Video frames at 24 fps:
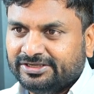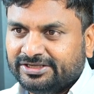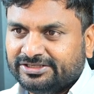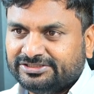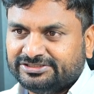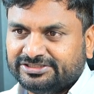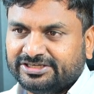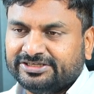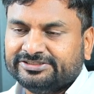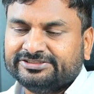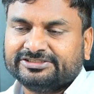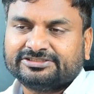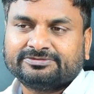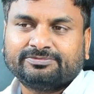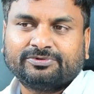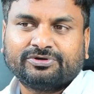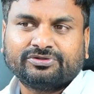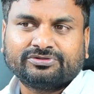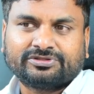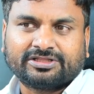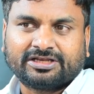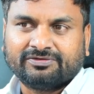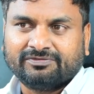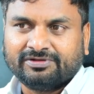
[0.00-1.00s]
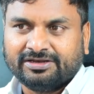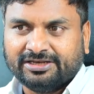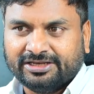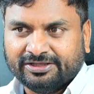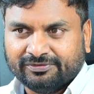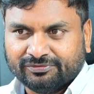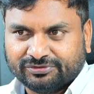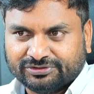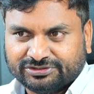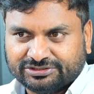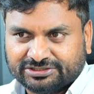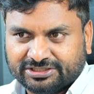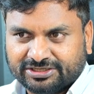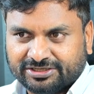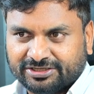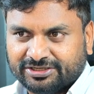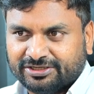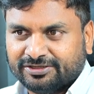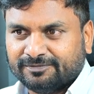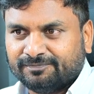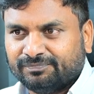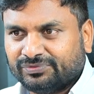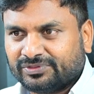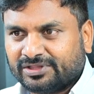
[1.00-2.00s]
ఈ చేంజెస్ మటుకు తన వల్లే
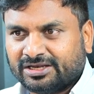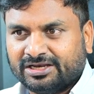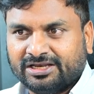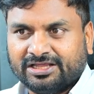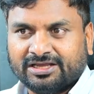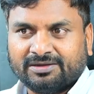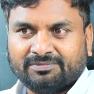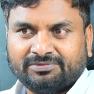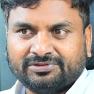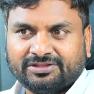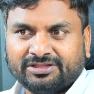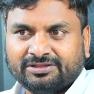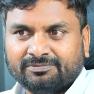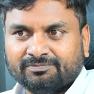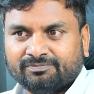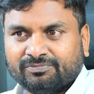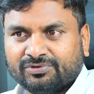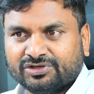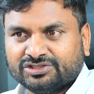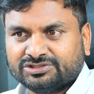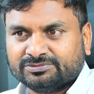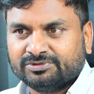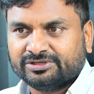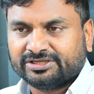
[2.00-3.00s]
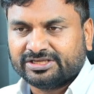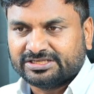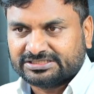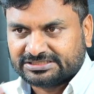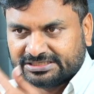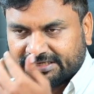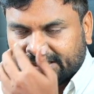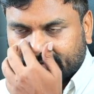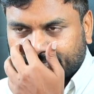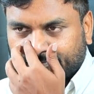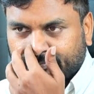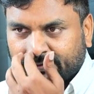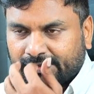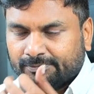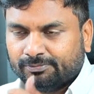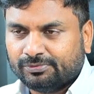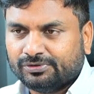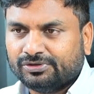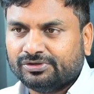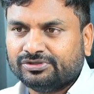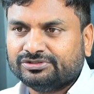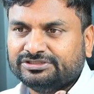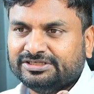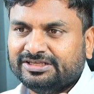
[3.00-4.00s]
వచ్చాయి తన లేకపోతే ఇది ఇంపాసిబుల్ కేసు అన్న
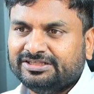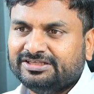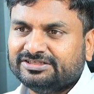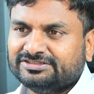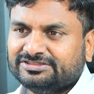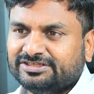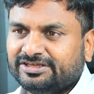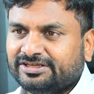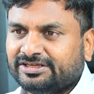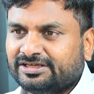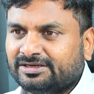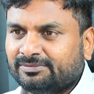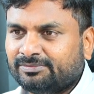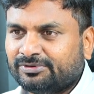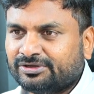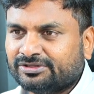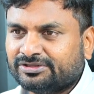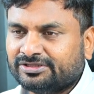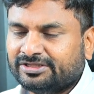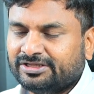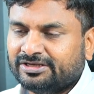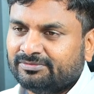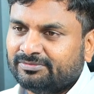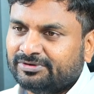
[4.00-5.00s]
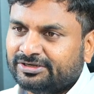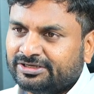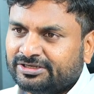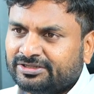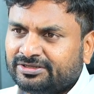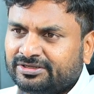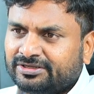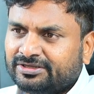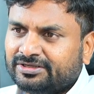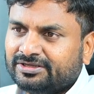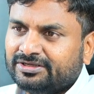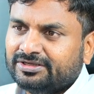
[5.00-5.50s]
పీపుల్లో చేంజెస్ ఏం కనపడుతున్నాయని బట్టి